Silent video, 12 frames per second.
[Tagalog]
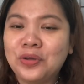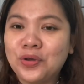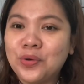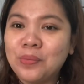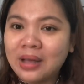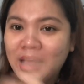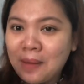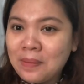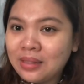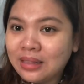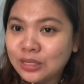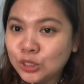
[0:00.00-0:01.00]

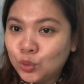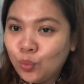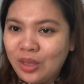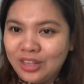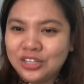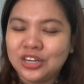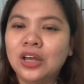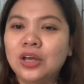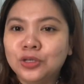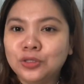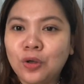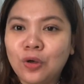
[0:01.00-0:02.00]
gumagamit ng switch.
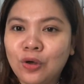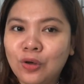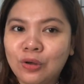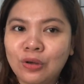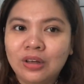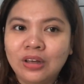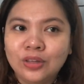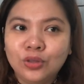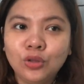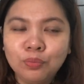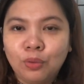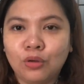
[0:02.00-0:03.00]
So,
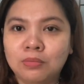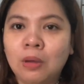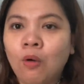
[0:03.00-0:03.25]
dun po, ba,